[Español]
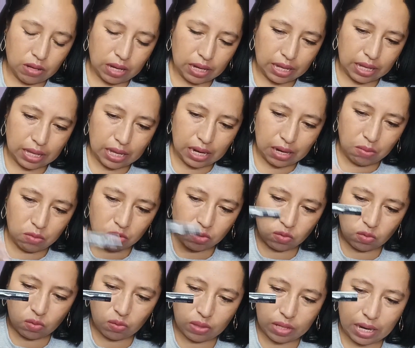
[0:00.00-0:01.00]
Aquí
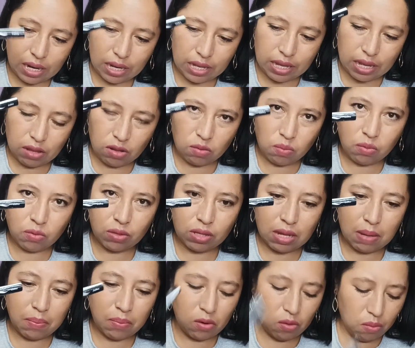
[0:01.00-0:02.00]
tenemos un delineador
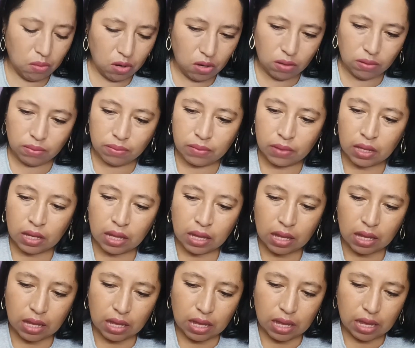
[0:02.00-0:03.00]
punta plumón
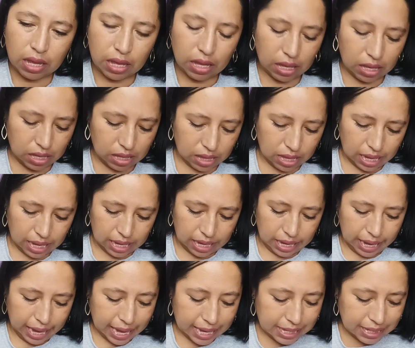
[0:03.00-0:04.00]

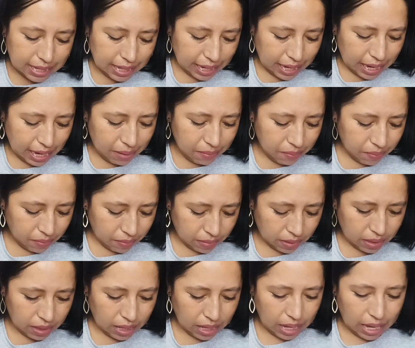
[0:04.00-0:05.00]
de Essica
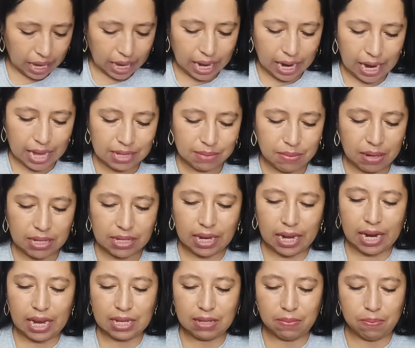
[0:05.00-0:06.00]
y las
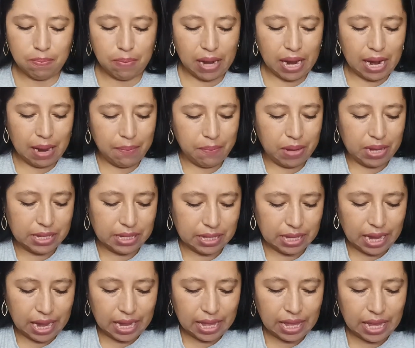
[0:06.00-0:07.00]
máscaras para
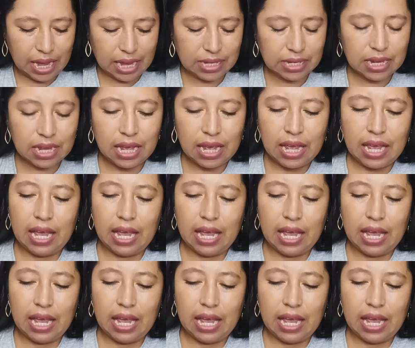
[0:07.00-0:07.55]
pestañas.